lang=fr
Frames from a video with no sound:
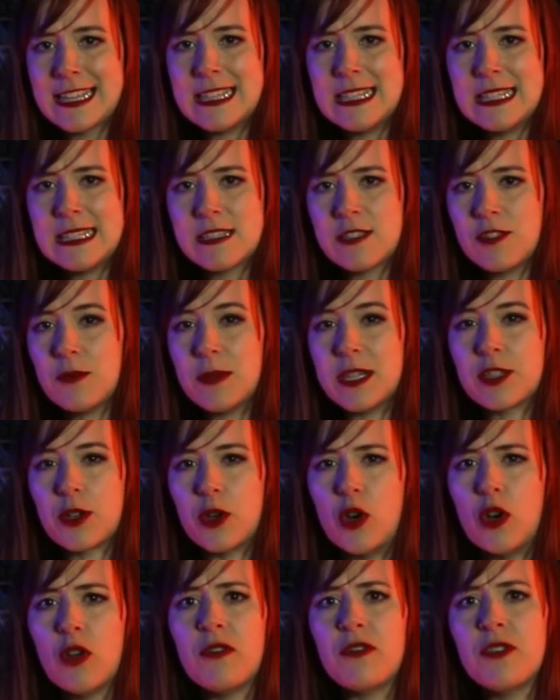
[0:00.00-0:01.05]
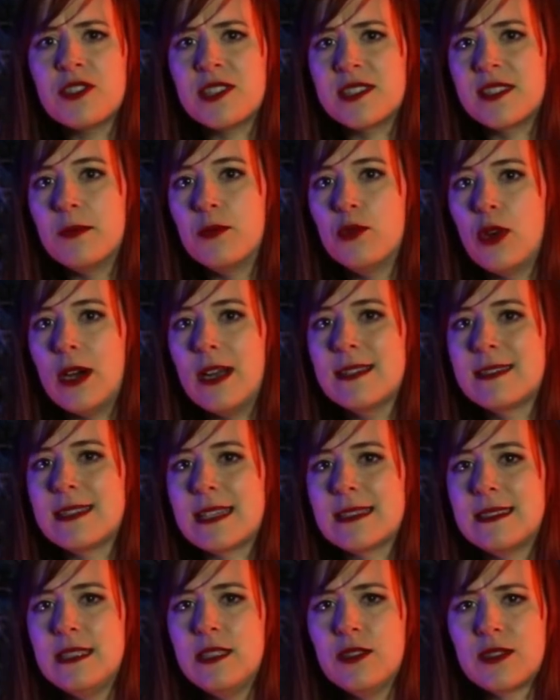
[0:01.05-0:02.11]
qui semble être l'enfant d'un amour
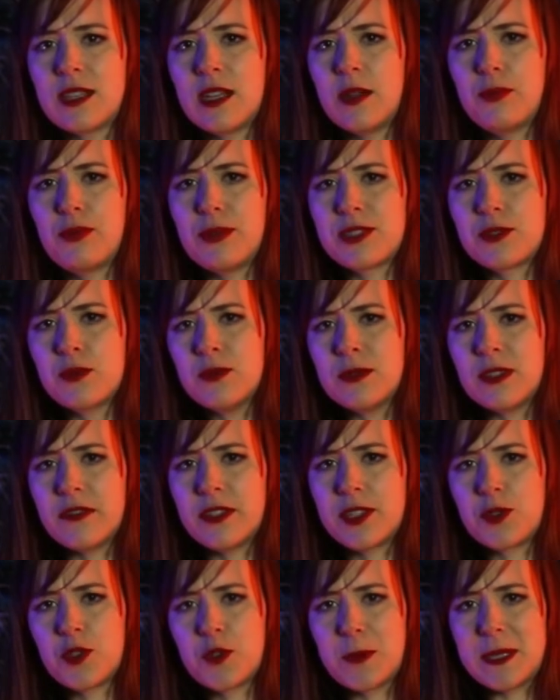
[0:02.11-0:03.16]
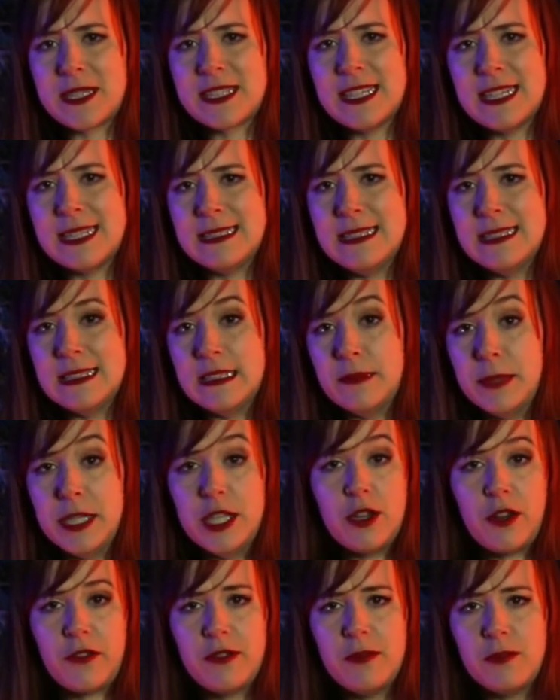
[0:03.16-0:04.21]
interdit entre un poisson et un vaisseau spatial digne des
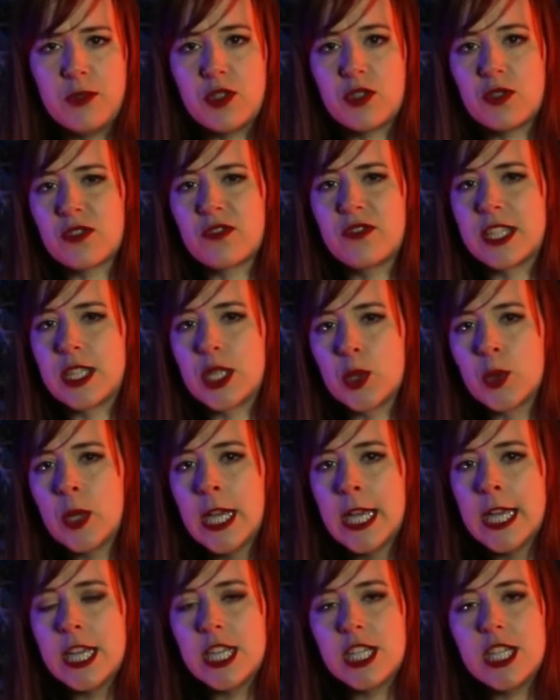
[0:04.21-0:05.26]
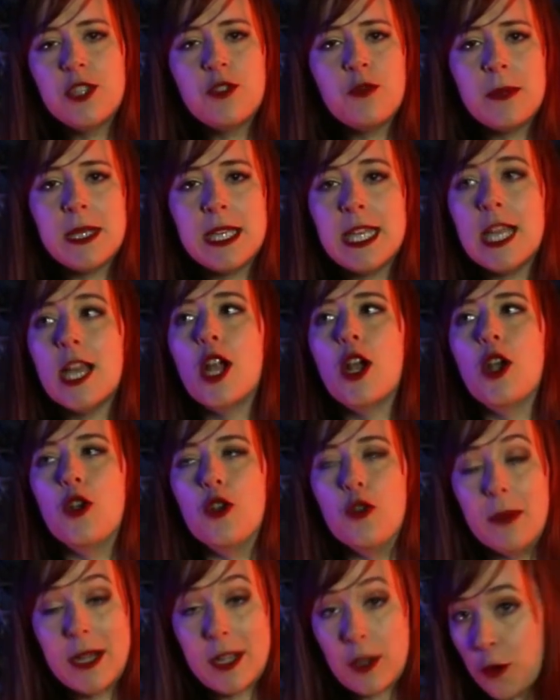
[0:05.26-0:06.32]
meilleurs films de science-fiction, j'ai nommé
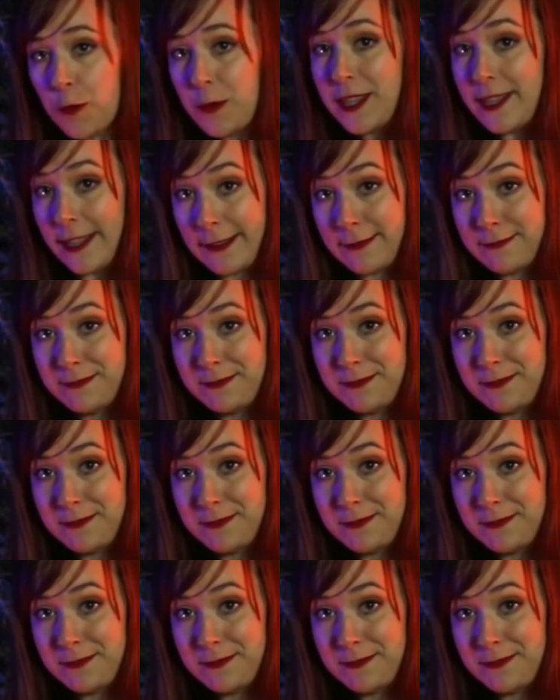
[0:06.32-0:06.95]
le Macropina.